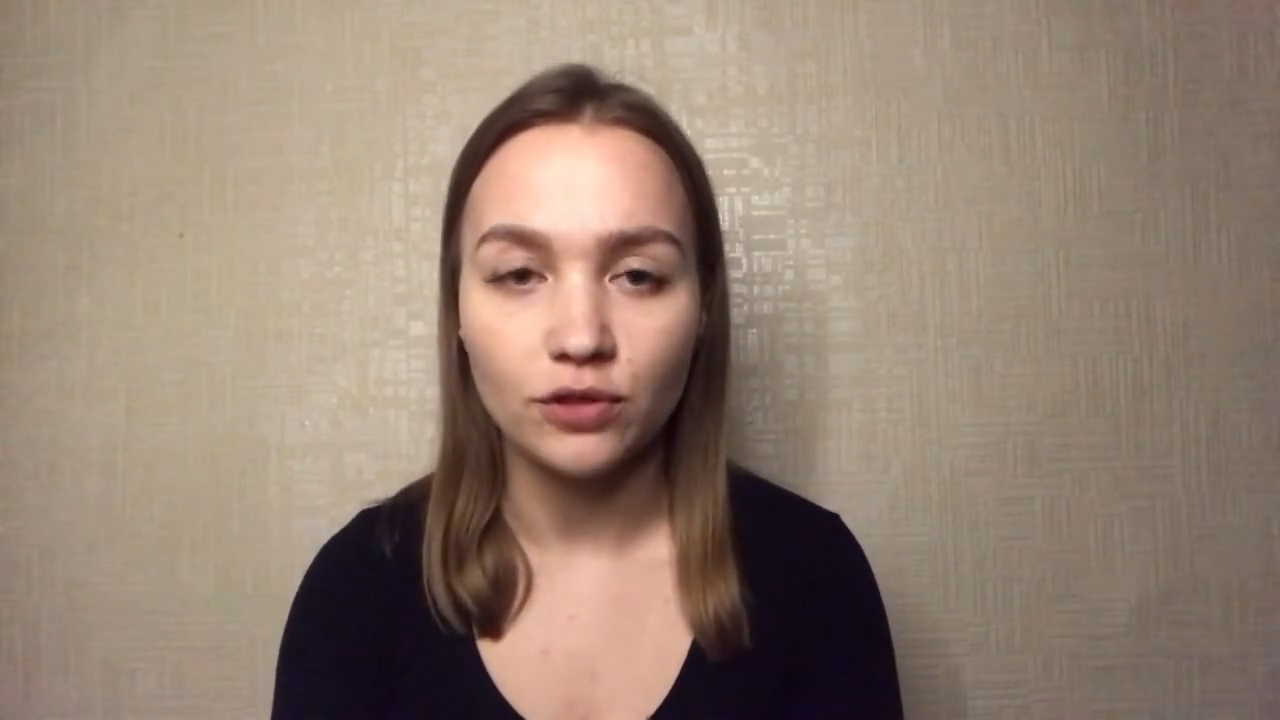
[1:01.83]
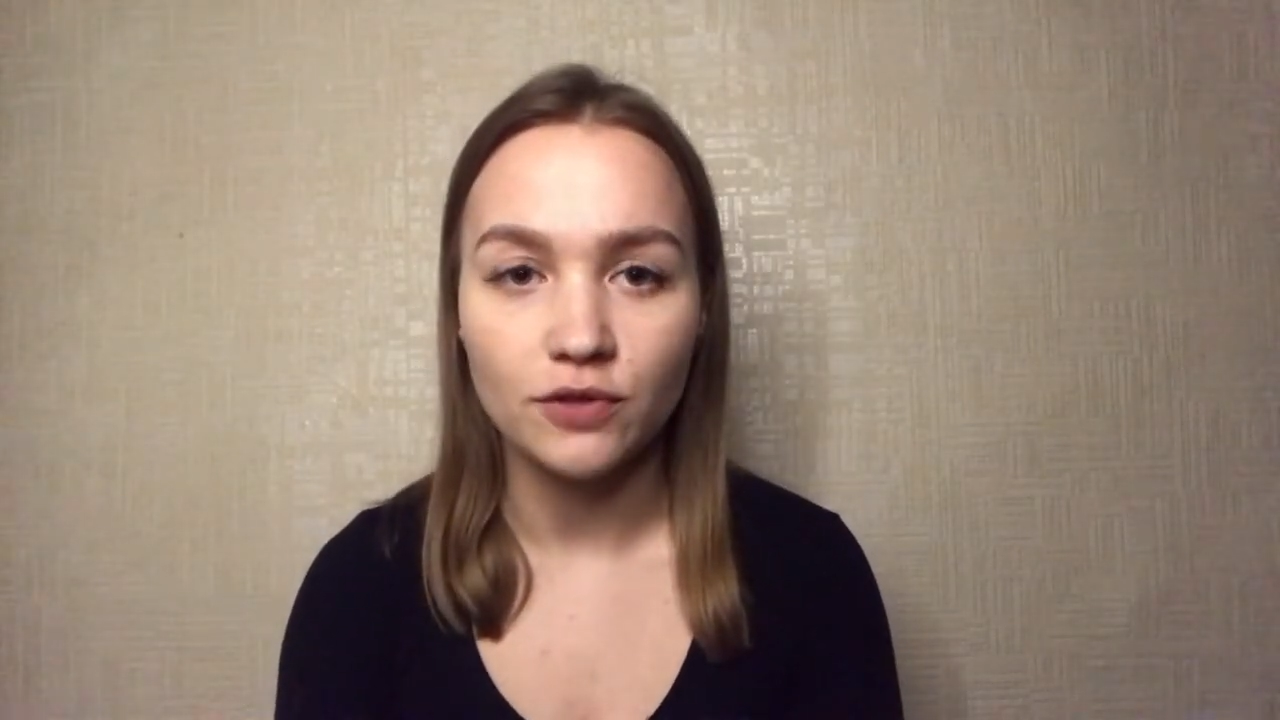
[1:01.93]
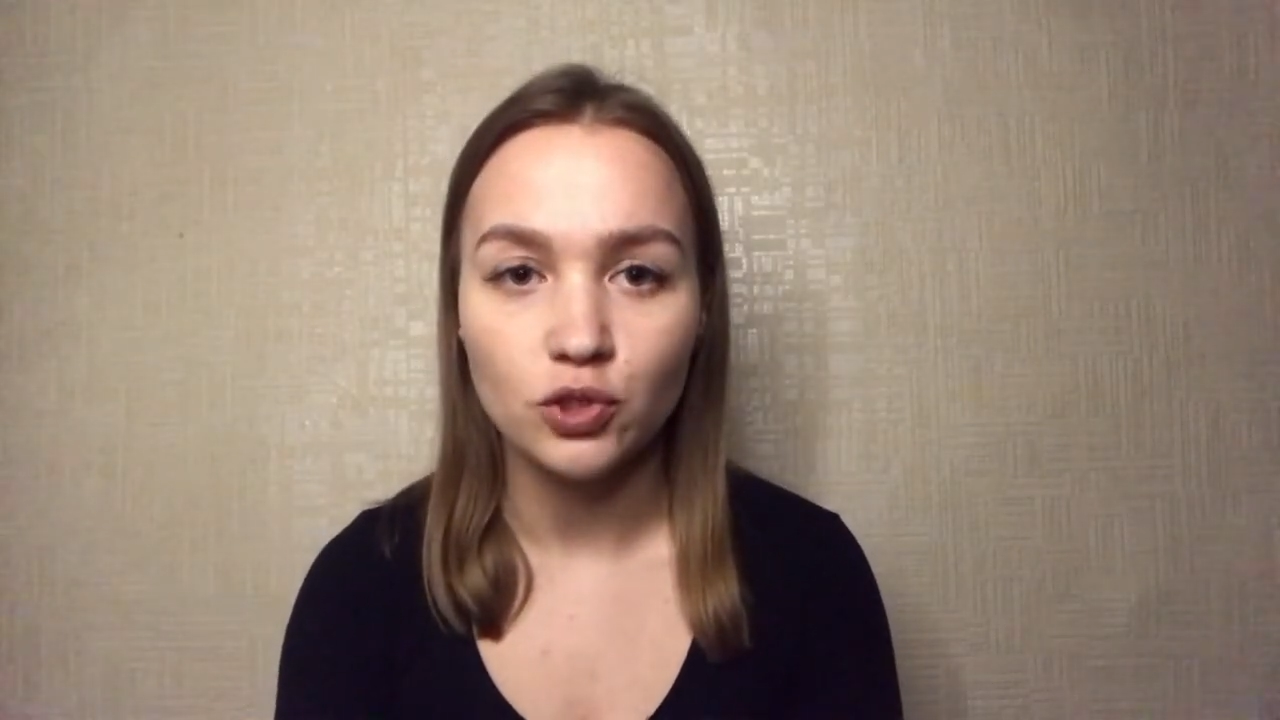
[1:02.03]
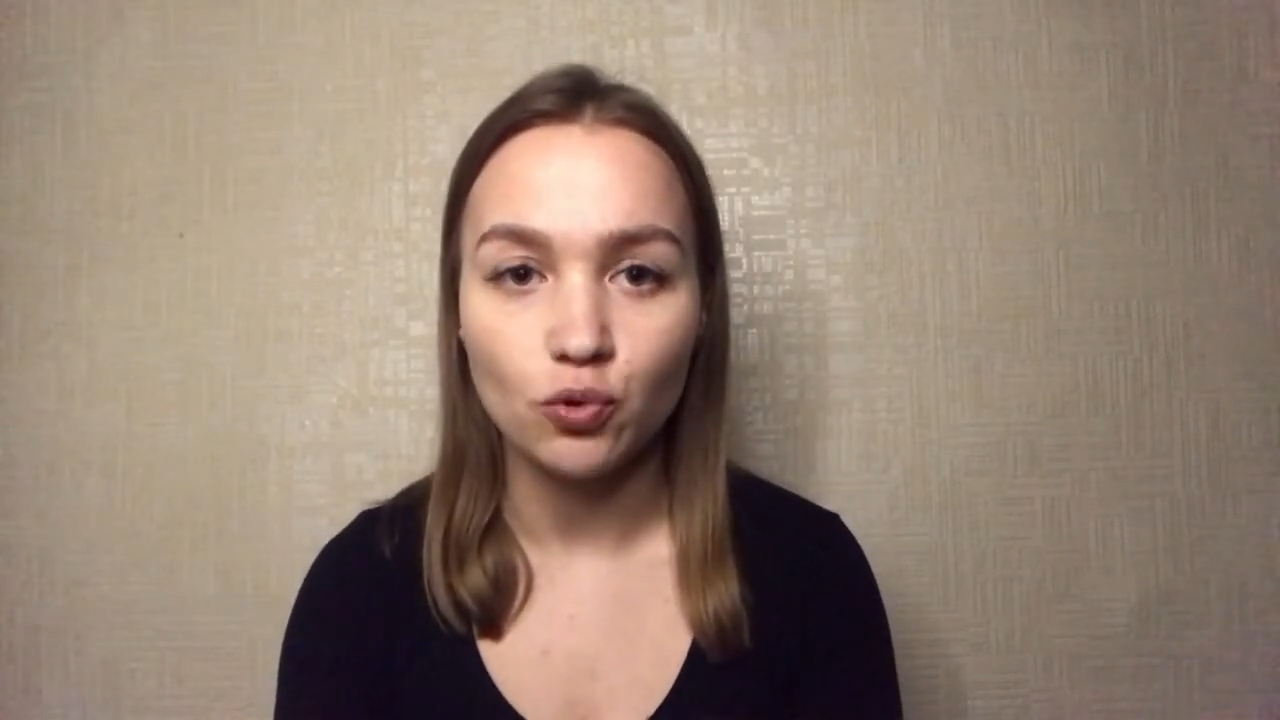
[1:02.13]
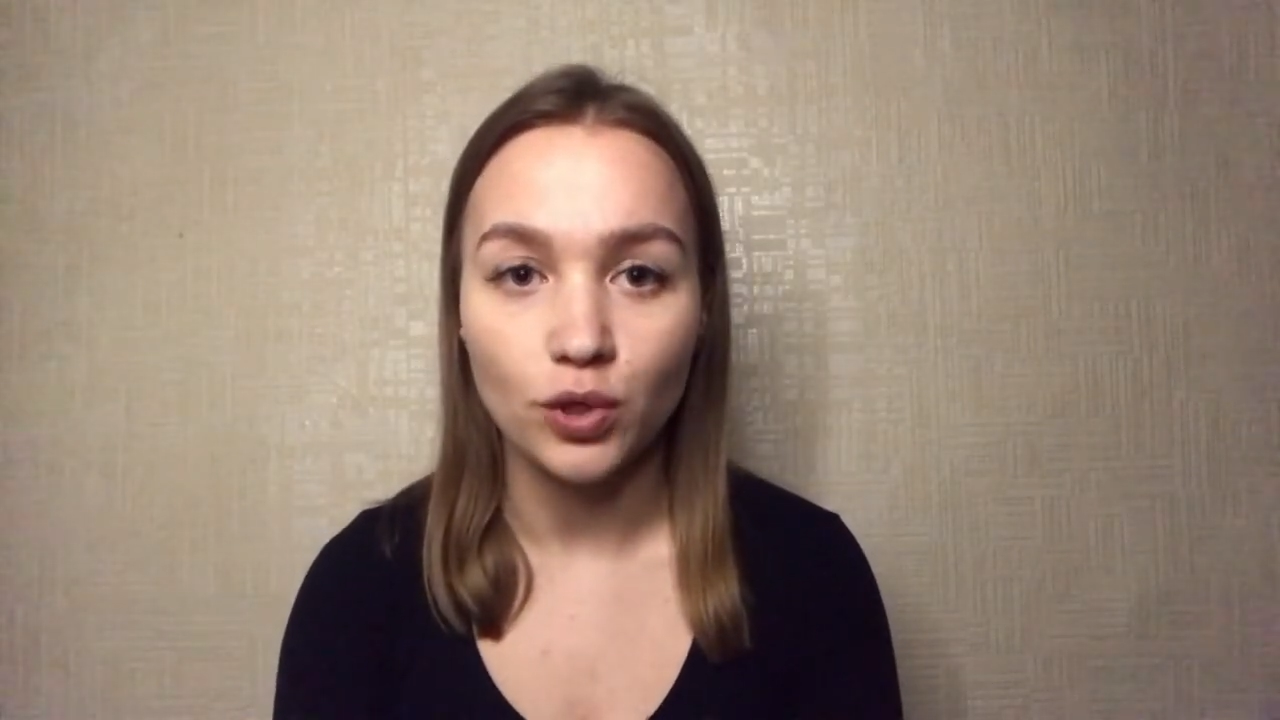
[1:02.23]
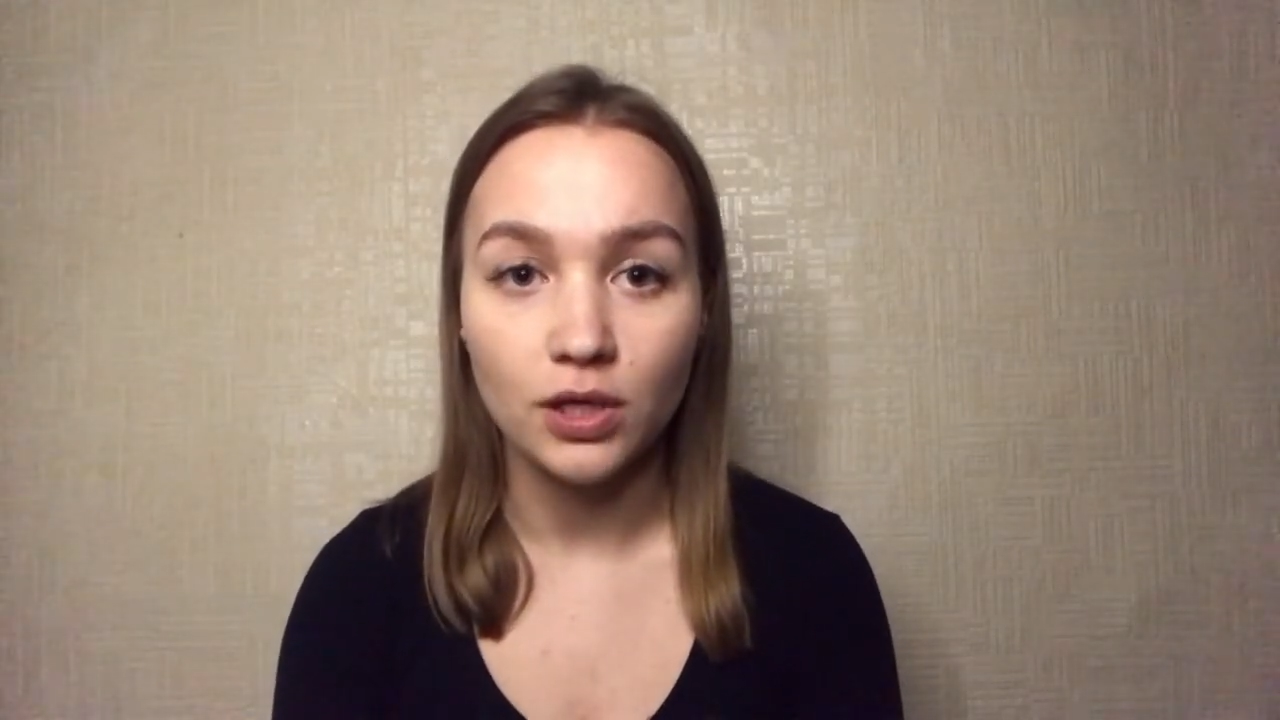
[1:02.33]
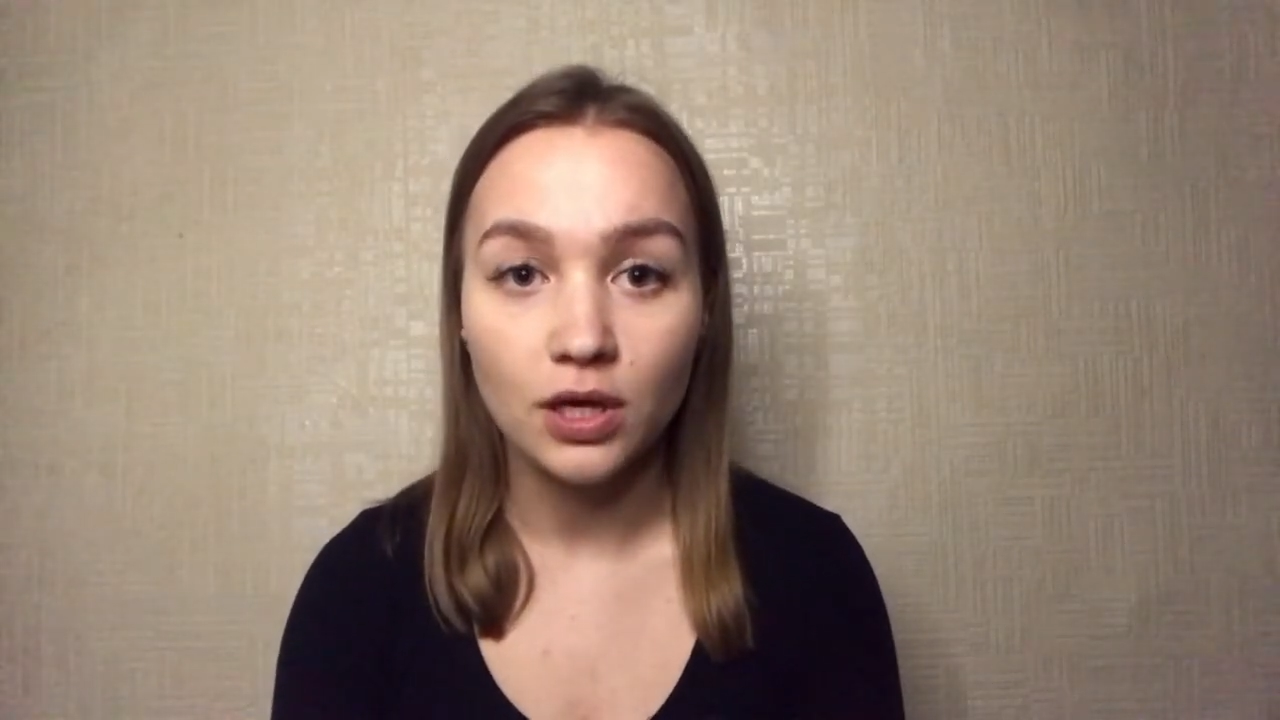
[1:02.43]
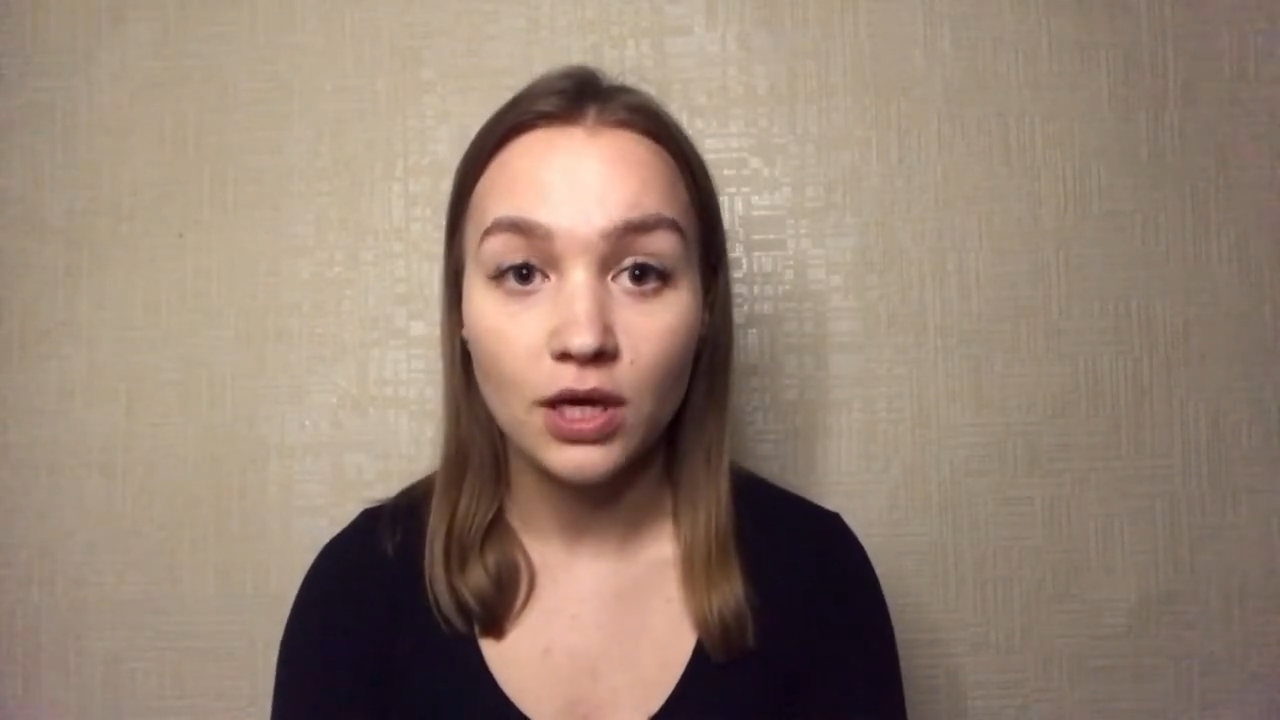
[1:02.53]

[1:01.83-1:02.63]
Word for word: Тверской,